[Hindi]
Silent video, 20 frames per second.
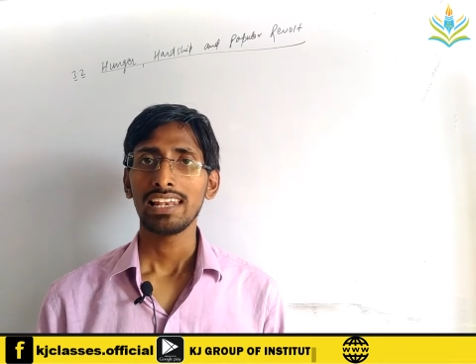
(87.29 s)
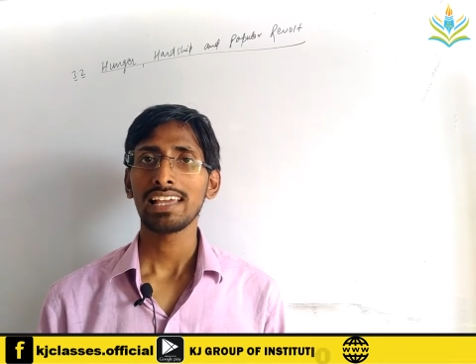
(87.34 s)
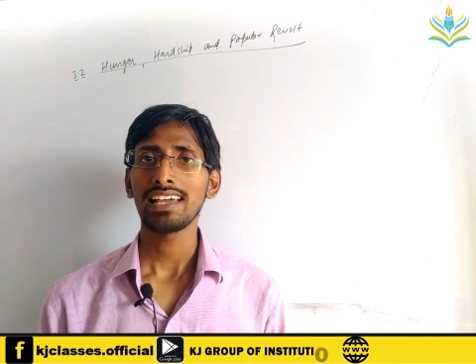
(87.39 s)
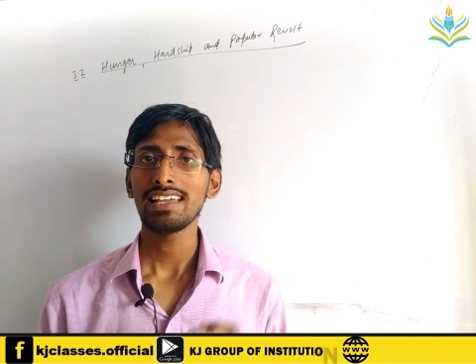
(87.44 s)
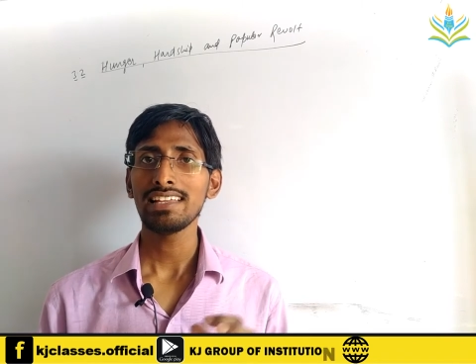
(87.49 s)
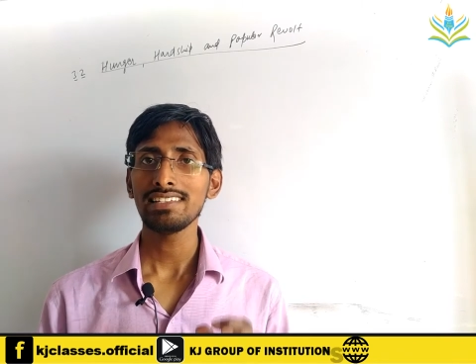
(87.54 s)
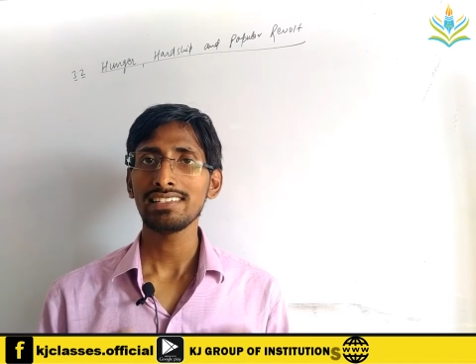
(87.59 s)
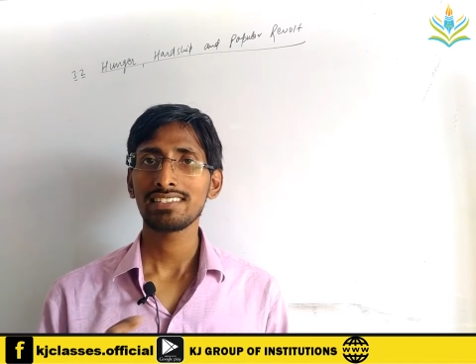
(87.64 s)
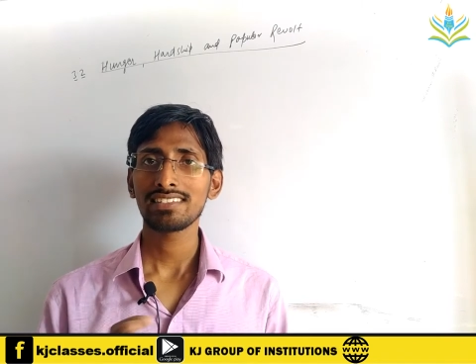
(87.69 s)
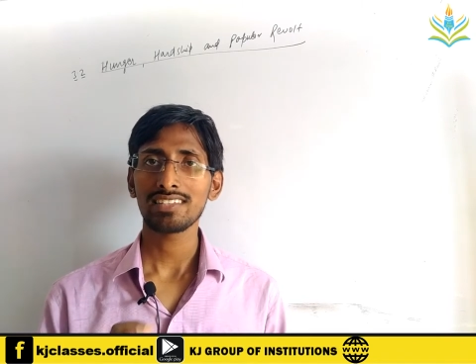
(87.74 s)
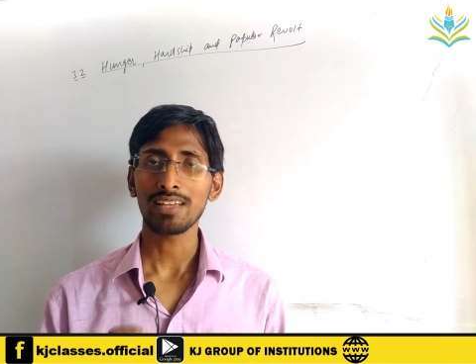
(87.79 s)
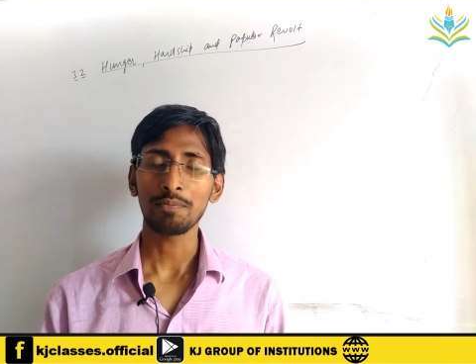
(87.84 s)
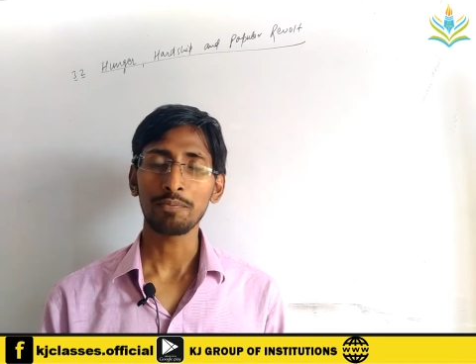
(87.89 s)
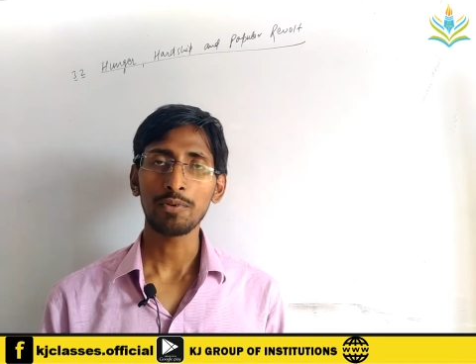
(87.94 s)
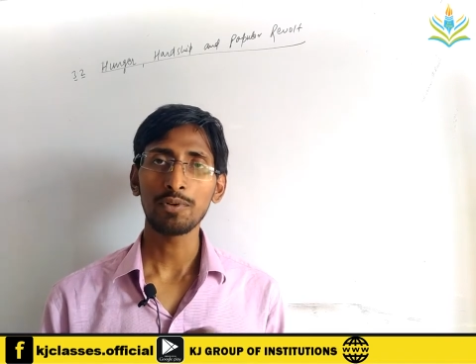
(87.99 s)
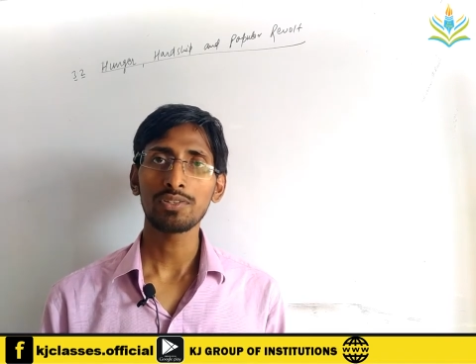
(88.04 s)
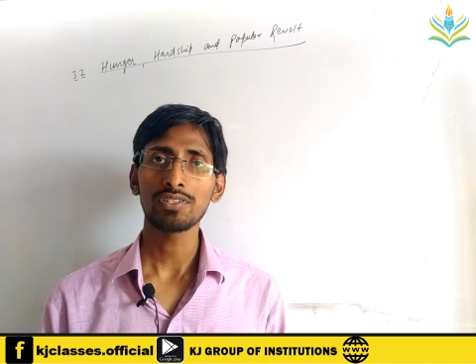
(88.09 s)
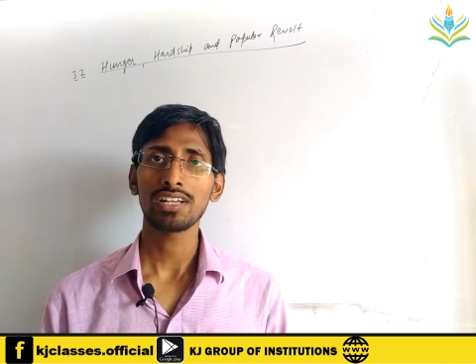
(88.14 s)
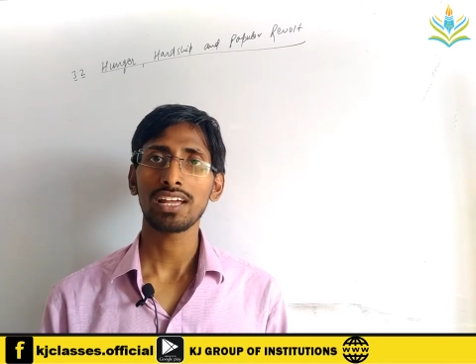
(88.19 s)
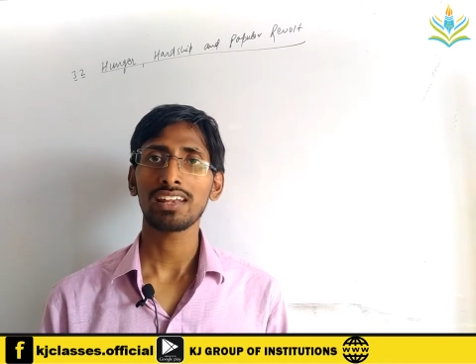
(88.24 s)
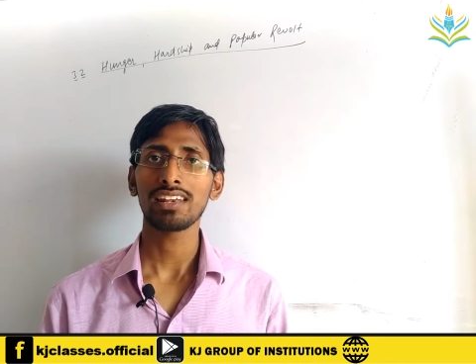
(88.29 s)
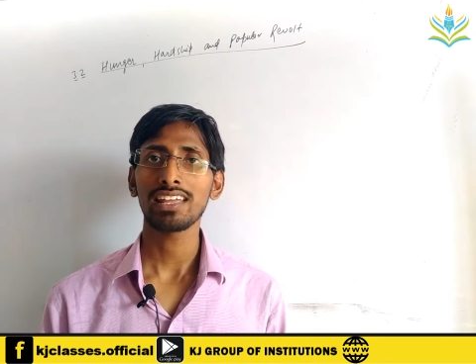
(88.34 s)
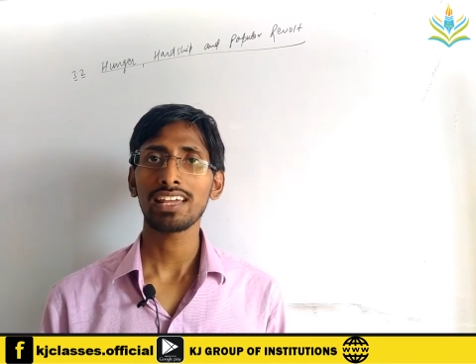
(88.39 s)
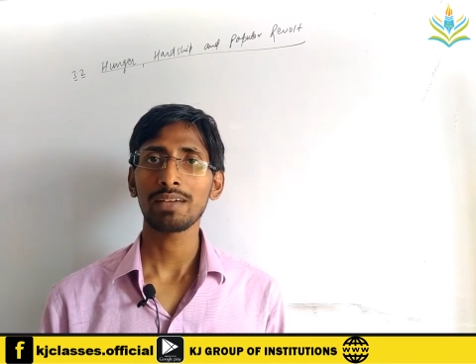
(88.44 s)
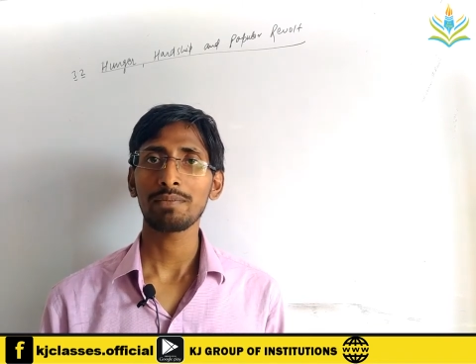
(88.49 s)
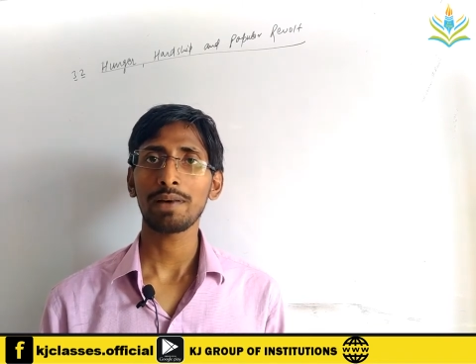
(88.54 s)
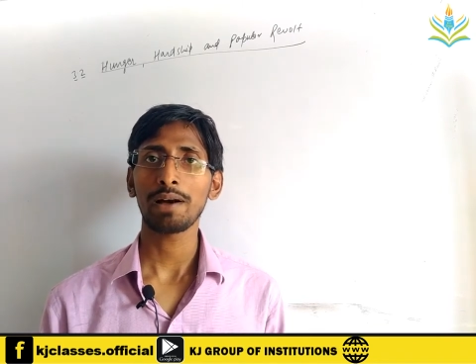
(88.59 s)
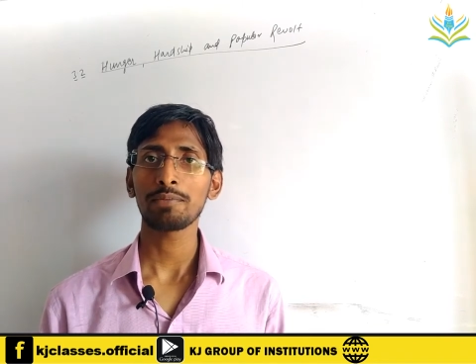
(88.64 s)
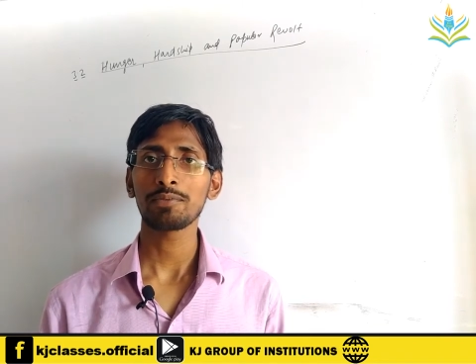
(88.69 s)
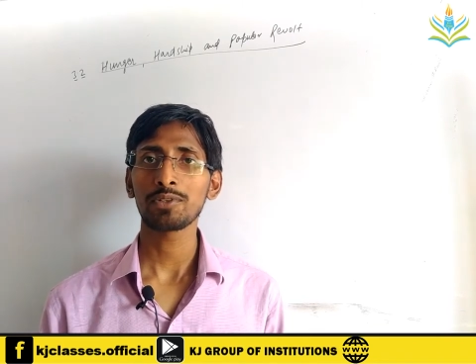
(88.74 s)
लेकिन सब कुछ करने
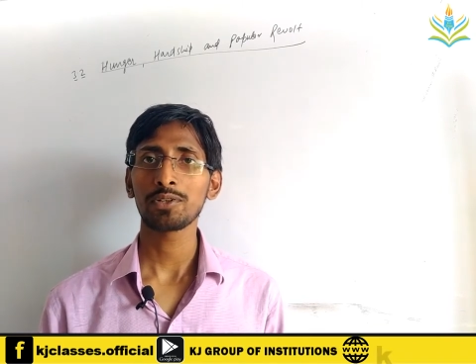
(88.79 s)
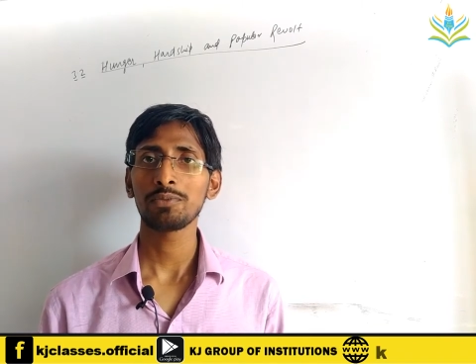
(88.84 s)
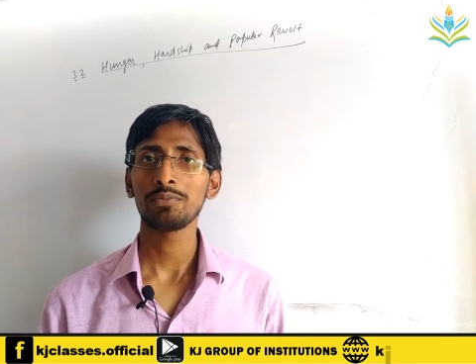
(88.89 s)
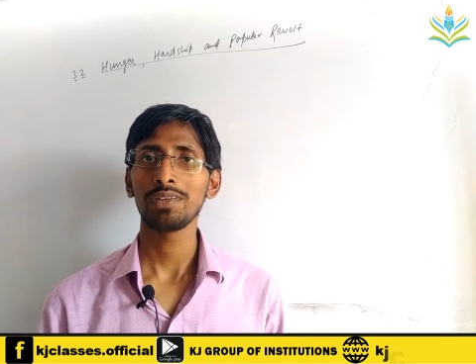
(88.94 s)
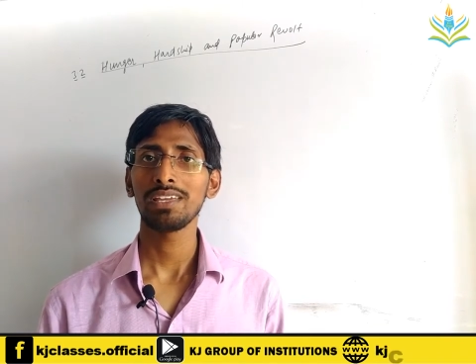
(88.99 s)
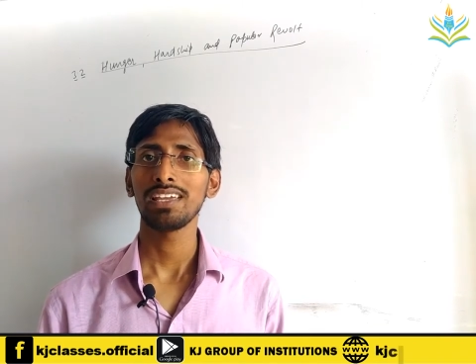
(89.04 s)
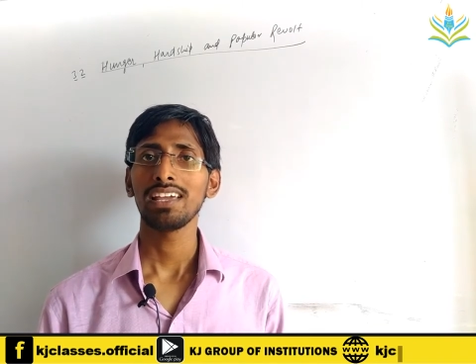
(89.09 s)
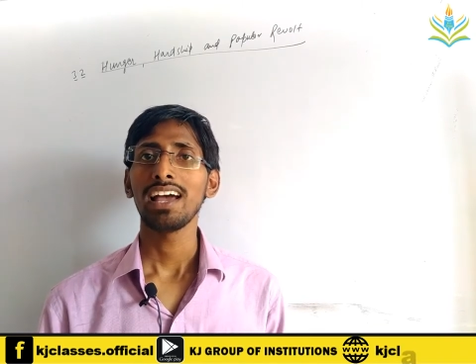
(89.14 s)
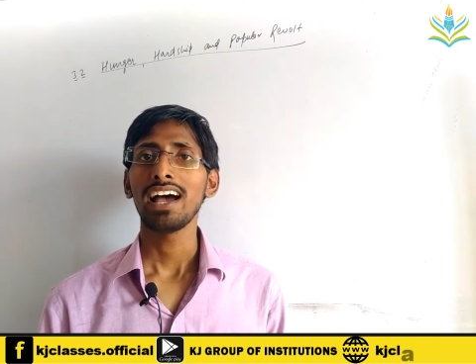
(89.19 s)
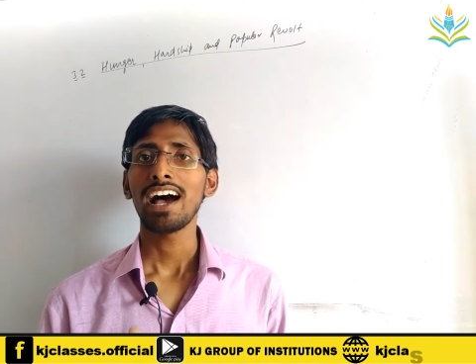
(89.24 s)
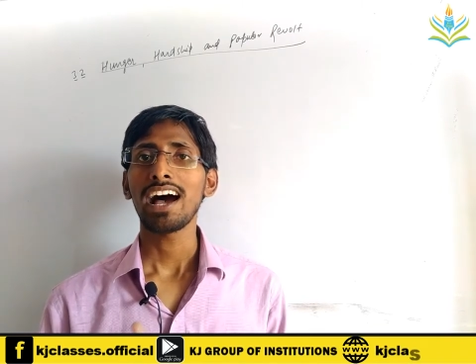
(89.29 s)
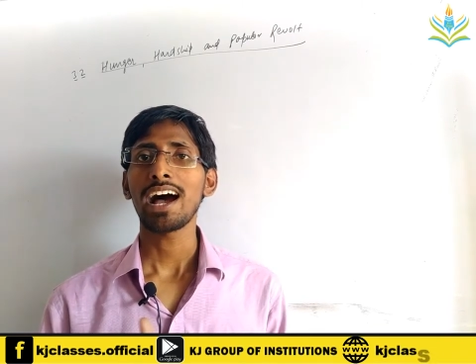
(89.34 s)
के बावजूद भी